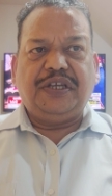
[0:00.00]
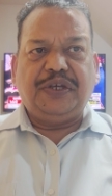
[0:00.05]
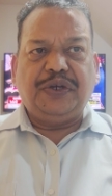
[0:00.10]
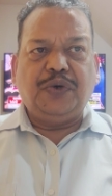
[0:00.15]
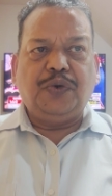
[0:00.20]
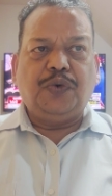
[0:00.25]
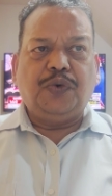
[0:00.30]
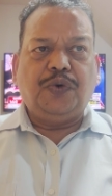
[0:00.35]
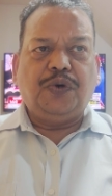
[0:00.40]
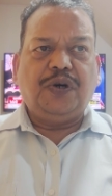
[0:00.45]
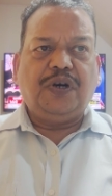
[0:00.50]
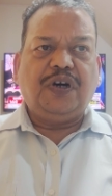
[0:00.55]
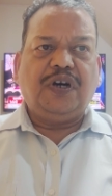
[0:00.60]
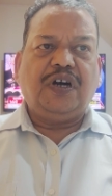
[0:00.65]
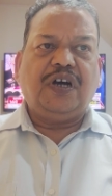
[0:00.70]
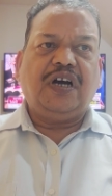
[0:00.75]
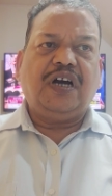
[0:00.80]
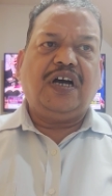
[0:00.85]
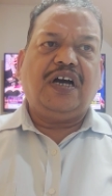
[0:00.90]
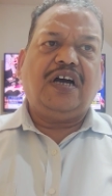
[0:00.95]
यू
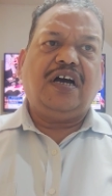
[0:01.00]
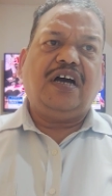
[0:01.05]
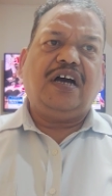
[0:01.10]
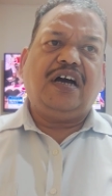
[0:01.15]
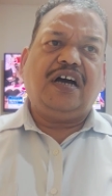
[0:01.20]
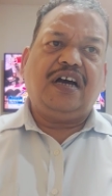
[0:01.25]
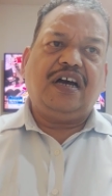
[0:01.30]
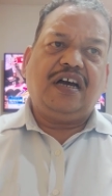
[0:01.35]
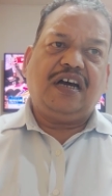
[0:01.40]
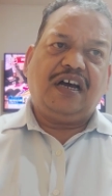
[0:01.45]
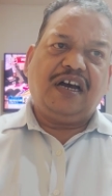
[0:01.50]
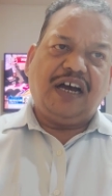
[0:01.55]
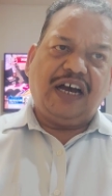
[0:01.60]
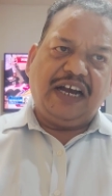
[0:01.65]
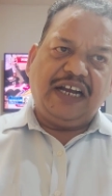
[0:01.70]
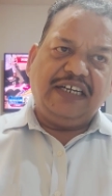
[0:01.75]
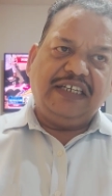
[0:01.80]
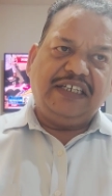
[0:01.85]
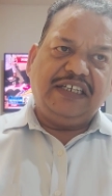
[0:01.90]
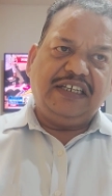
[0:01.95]

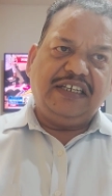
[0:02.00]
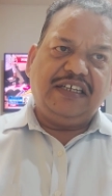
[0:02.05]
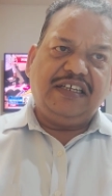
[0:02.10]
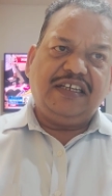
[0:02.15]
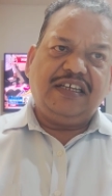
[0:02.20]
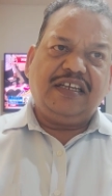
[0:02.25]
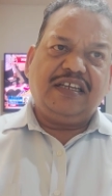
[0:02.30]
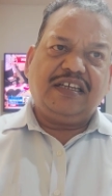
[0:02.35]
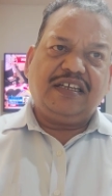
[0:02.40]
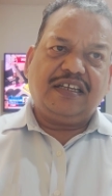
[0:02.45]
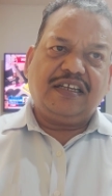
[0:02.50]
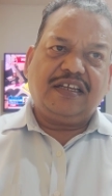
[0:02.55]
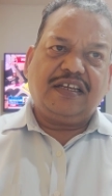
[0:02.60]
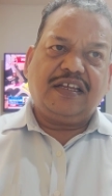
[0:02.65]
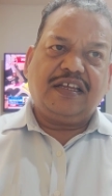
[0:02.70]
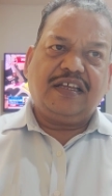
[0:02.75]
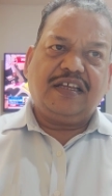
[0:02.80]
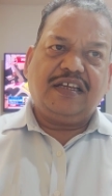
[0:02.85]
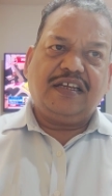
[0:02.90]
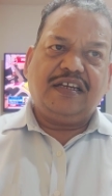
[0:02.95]
आई डी
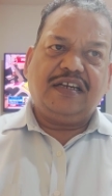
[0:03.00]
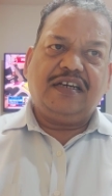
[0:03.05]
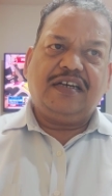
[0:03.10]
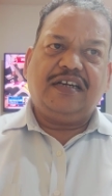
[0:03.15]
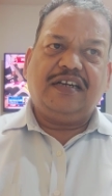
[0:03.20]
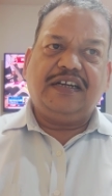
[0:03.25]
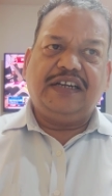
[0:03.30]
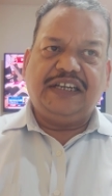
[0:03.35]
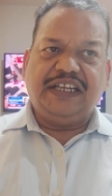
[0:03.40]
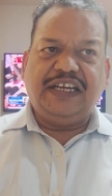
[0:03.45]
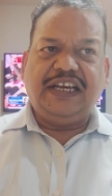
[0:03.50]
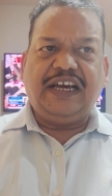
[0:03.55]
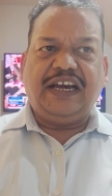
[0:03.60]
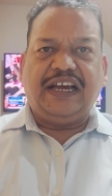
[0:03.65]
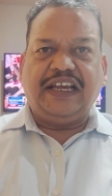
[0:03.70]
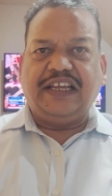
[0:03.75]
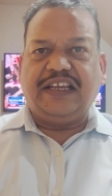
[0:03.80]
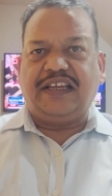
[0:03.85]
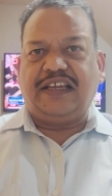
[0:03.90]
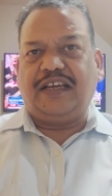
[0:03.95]
डी
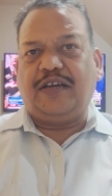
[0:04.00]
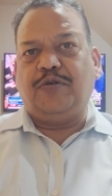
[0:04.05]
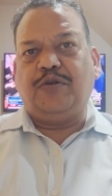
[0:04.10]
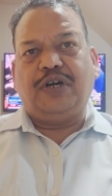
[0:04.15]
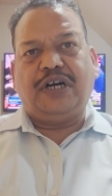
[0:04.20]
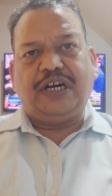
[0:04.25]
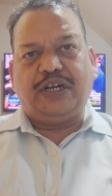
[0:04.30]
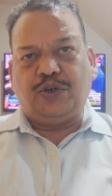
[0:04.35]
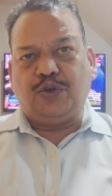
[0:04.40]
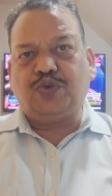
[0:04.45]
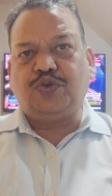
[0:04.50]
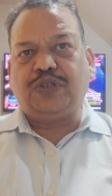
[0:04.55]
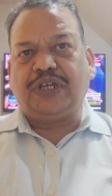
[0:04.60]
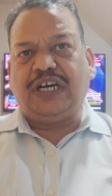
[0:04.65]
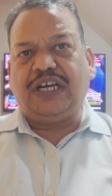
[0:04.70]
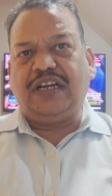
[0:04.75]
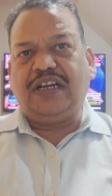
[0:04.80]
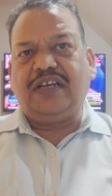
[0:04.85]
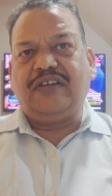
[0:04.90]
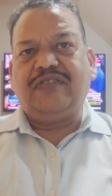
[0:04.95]
आई के
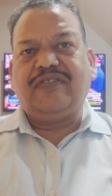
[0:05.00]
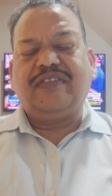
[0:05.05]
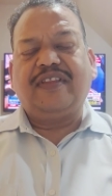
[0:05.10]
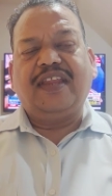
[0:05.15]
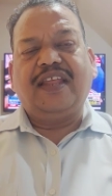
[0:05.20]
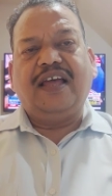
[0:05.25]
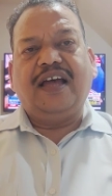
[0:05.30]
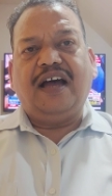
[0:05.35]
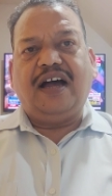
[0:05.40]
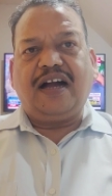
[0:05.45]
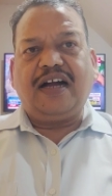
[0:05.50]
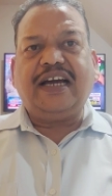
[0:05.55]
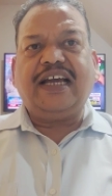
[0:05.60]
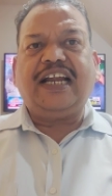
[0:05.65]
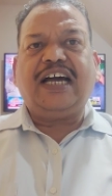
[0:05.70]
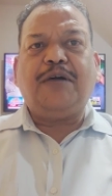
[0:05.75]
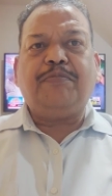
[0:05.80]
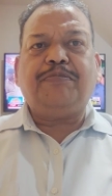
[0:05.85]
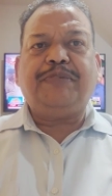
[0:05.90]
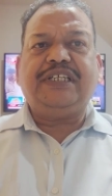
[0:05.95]
अनुसार
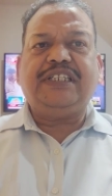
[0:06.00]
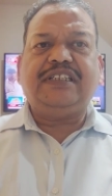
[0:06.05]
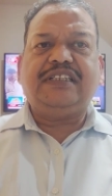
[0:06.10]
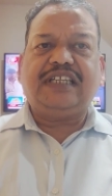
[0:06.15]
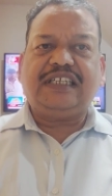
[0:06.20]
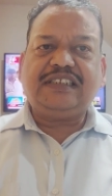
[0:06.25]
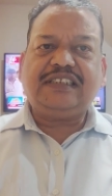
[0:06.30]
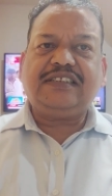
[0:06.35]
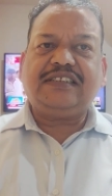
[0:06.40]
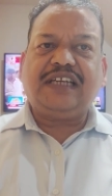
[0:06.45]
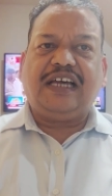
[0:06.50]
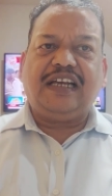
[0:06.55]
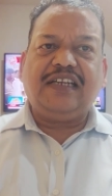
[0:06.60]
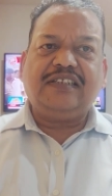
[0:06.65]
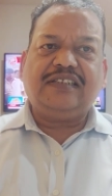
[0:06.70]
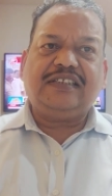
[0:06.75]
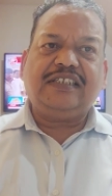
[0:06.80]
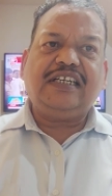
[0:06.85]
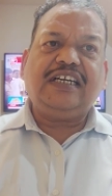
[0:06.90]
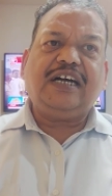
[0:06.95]
अगर आपने 10 साल
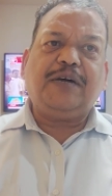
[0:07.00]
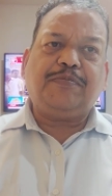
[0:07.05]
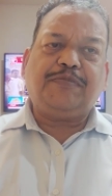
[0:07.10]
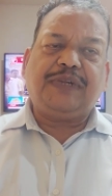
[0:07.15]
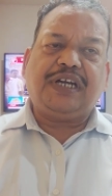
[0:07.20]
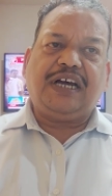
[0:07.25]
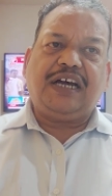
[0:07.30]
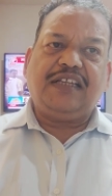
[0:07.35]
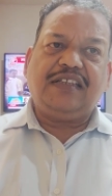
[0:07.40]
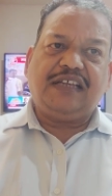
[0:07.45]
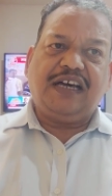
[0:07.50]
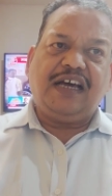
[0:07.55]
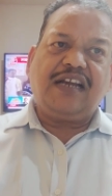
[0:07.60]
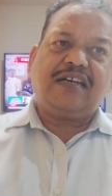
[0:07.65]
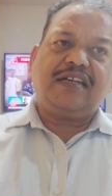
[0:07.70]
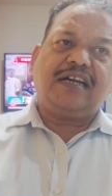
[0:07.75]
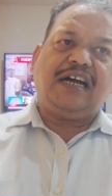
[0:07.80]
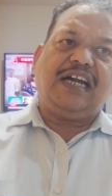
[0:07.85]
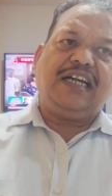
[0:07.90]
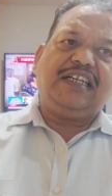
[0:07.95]
से अपना आधार
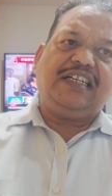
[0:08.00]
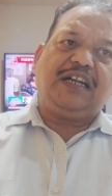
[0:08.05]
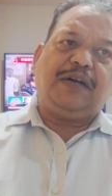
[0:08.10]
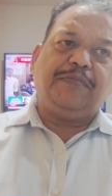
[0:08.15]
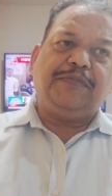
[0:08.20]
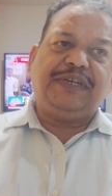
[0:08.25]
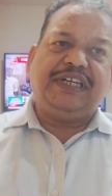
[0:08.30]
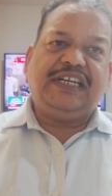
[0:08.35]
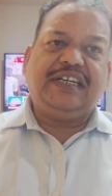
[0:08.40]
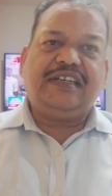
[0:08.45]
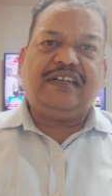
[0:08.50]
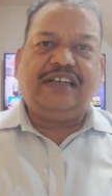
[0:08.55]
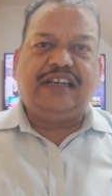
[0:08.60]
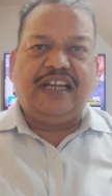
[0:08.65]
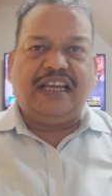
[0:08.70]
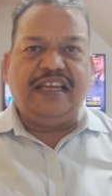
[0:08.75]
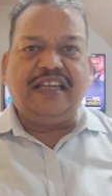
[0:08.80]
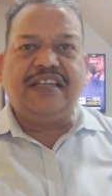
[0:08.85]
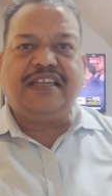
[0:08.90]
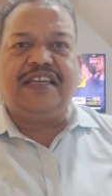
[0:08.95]
कार्ड अपडेट
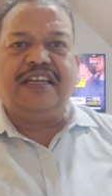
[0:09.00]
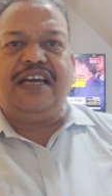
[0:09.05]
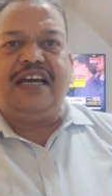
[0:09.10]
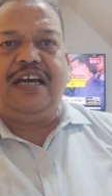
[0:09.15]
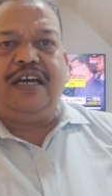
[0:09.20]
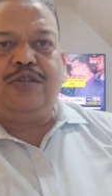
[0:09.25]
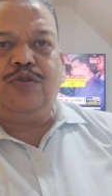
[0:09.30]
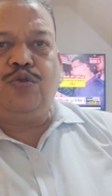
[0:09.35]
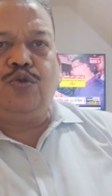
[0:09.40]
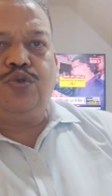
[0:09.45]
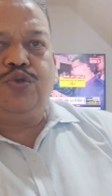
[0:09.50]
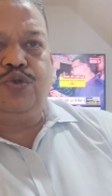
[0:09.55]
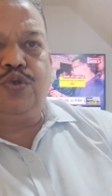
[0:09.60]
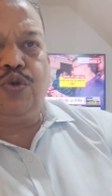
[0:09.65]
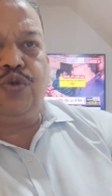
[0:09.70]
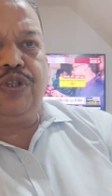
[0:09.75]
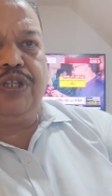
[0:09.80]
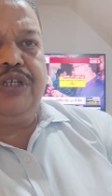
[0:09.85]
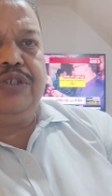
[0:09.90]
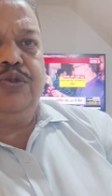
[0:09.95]
नहीं किया है तो
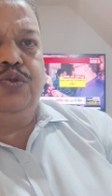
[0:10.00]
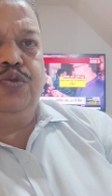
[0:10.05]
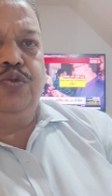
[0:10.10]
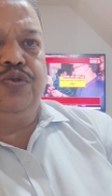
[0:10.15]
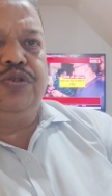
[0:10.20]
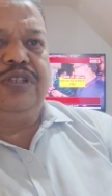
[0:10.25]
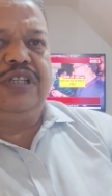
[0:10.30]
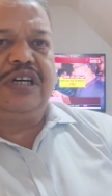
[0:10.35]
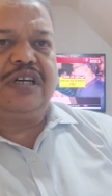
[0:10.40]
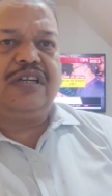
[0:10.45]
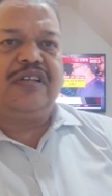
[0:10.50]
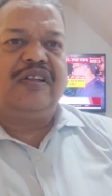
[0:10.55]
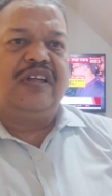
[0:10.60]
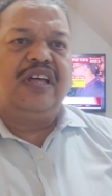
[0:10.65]
14 जून तक